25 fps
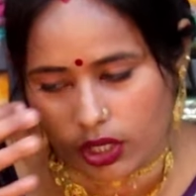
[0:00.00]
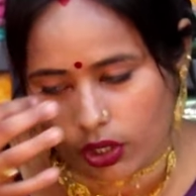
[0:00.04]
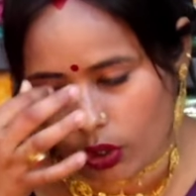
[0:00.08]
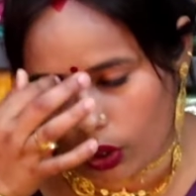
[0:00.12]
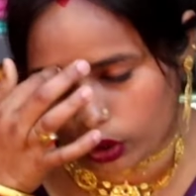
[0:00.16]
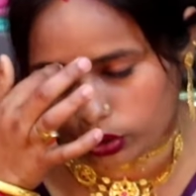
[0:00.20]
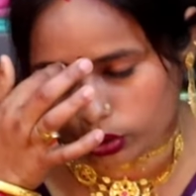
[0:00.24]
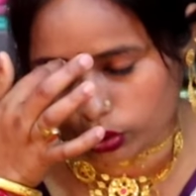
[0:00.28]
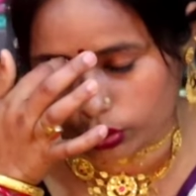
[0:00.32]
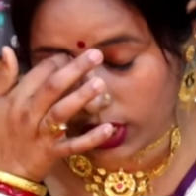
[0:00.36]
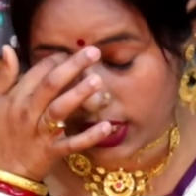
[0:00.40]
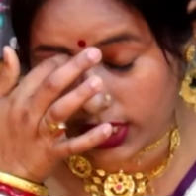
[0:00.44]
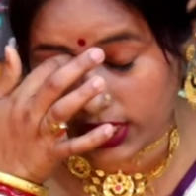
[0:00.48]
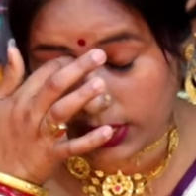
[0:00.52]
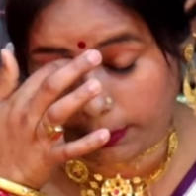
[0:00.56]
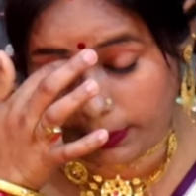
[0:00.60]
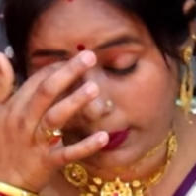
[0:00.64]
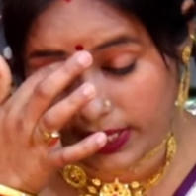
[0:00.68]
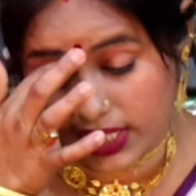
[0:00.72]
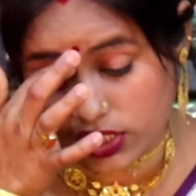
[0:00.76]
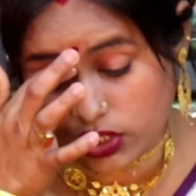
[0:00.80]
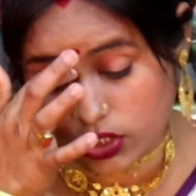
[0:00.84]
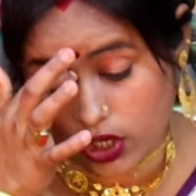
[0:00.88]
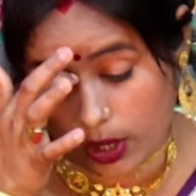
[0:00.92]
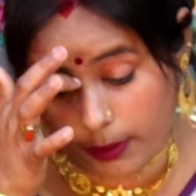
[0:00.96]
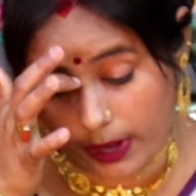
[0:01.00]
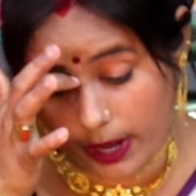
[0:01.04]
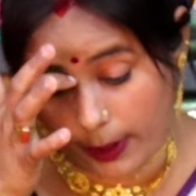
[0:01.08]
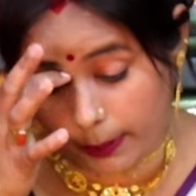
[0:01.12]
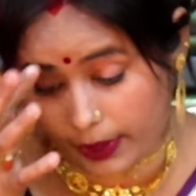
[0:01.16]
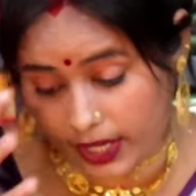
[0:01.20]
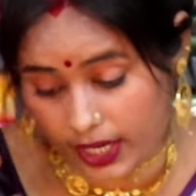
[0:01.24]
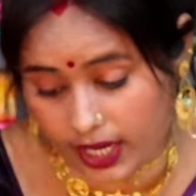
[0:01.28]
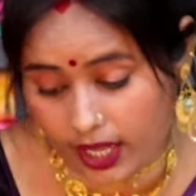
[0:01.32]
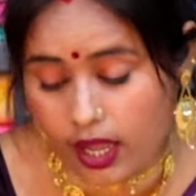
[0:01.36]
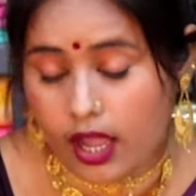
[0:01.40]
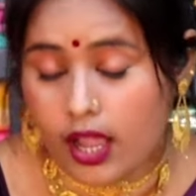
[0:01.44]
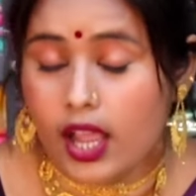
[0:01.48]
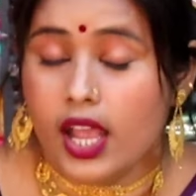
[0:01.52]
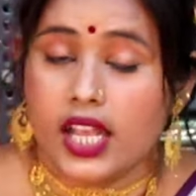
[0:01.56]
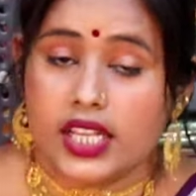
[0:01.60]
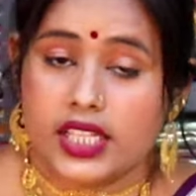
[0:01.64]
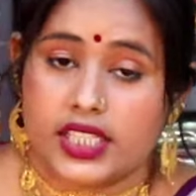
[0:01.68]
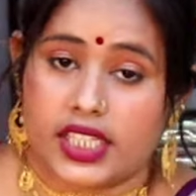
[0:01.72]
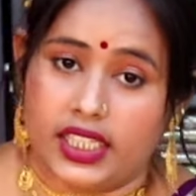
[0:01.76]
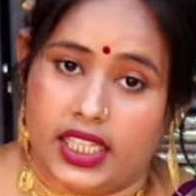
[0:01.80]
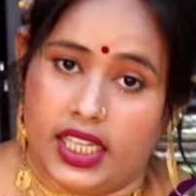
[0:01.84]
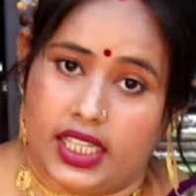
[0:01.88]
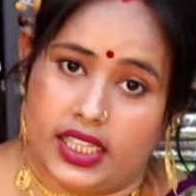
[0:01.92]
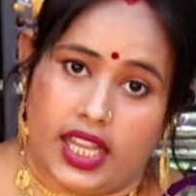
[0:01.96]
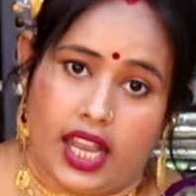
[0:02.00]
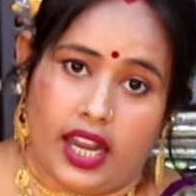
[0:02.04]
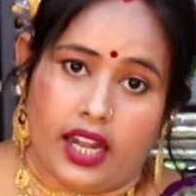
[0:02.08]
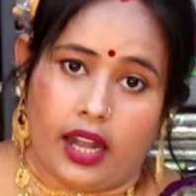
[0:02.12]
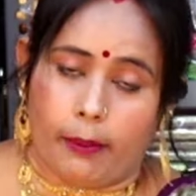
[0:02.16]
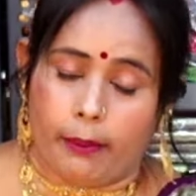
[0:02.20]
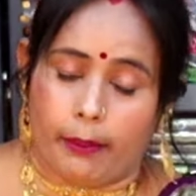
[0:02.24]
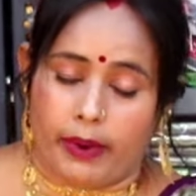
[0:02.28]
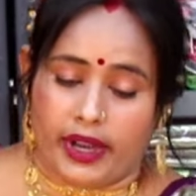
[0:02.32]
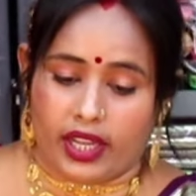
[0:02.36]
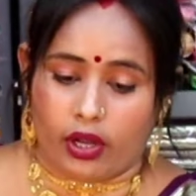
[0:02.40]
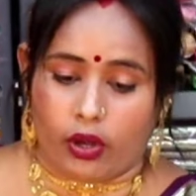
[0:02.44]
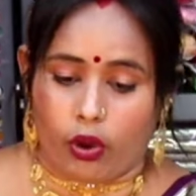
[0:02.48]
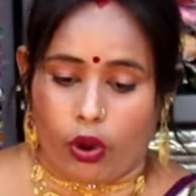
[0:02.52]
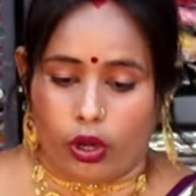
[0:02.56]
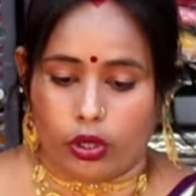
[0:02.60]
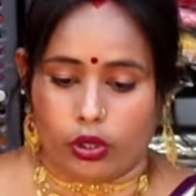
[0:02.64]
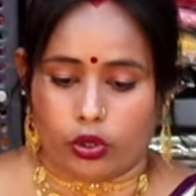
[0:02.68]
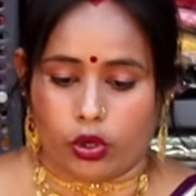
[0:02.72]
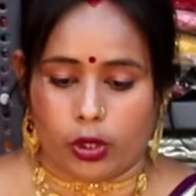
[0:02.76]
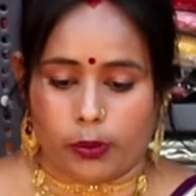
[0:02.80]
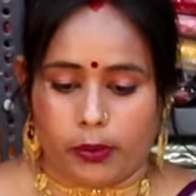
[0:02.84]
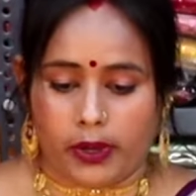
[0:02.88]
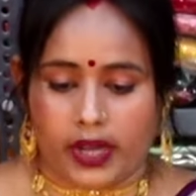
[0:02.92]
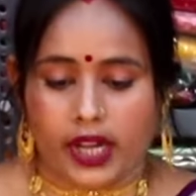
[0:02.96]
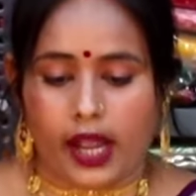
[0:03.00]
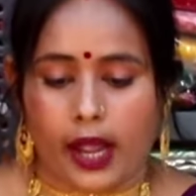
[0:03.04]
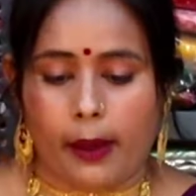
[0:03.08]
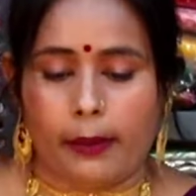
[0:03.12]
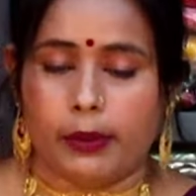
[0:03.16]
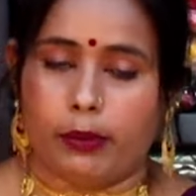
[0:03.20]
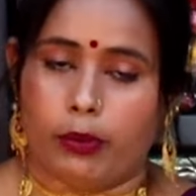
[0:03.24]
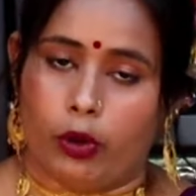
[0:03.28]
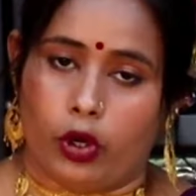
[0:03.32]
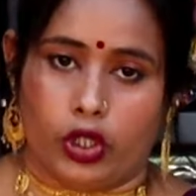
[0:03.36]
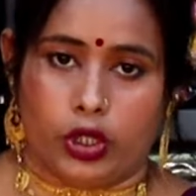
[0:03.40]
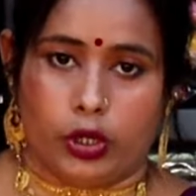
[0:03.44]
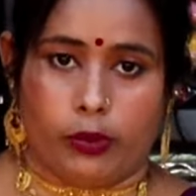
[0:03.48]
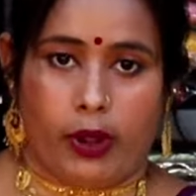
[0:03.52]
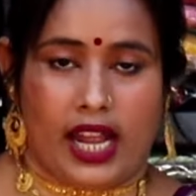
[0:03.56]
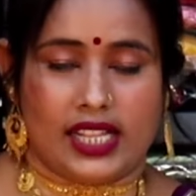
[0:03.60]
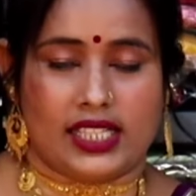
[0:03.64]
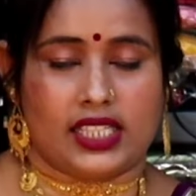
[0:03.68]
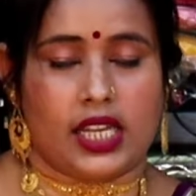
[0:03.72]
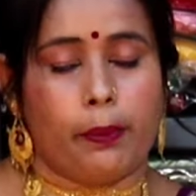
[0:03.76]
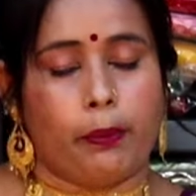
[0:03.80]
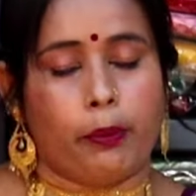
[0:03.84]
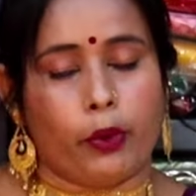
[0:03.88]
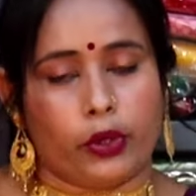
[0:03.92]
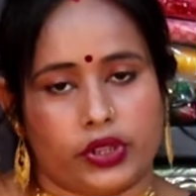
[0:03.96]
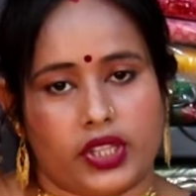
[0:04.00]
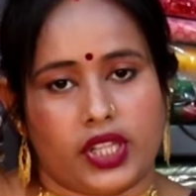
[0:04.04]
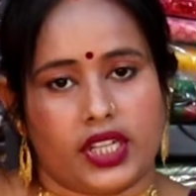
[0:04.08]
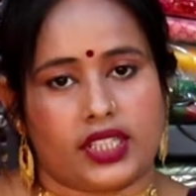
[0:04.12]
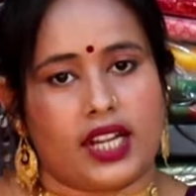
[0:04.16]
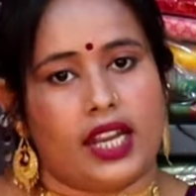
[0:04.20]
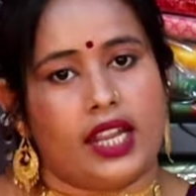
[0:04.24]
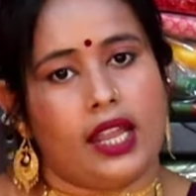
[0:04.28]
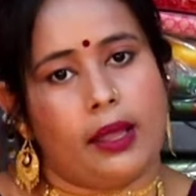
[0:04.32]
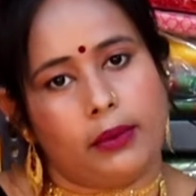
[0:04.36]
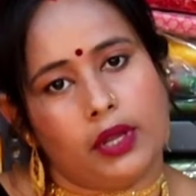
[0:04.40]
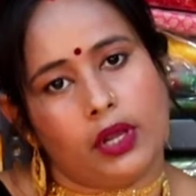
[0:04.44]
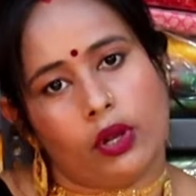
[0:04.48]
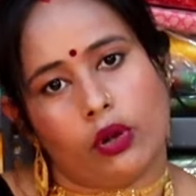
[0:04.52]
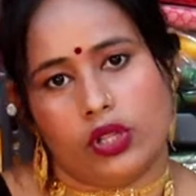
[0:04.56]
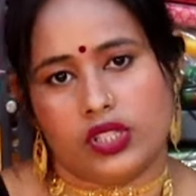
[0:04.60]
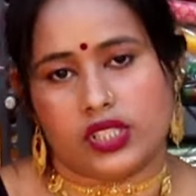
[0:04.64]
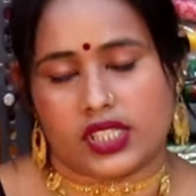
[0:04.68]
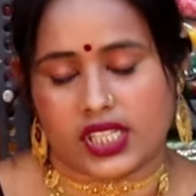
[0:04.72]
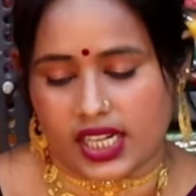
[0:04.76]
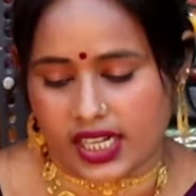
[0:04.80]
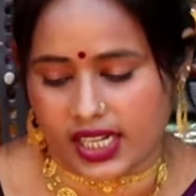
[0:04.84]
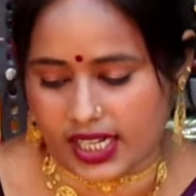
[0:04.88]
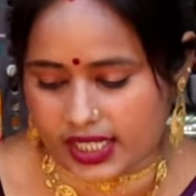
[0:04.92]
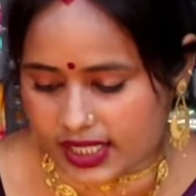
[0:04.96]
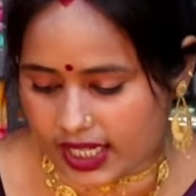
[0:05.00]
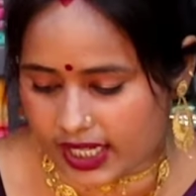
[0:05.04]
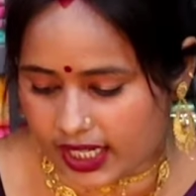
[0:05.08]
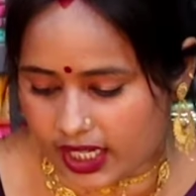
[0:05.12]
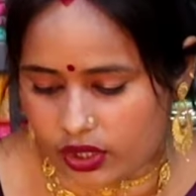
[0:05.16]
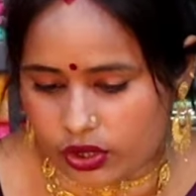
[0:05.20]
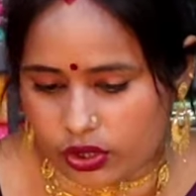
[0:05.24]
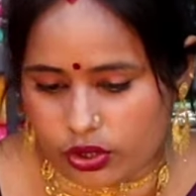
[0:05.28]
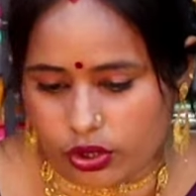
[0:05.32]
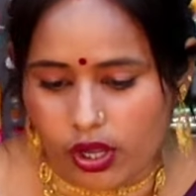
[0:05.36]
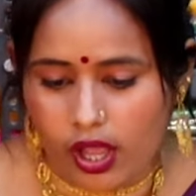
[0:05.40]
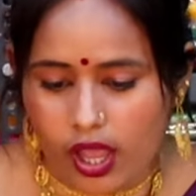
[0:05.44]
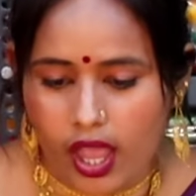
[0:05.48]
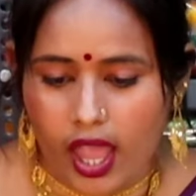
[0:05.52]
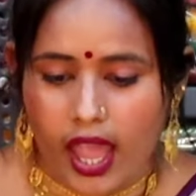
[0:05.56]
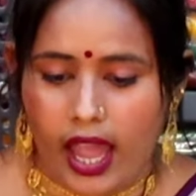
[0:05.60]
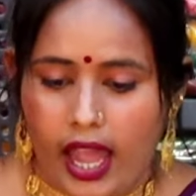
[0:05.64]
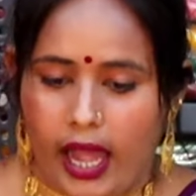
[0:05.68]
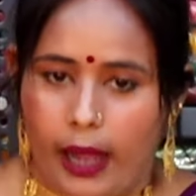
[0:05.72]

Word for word: পিসের কতটা ডিফারেন্স হবে আপনারা স্ক্রিনে দেওয়া নাম্বারে কল করবেন আমি বলে দেবো আজকে প্রত্যেকটাই আমি হোলসেল রেটটাই কিন্তু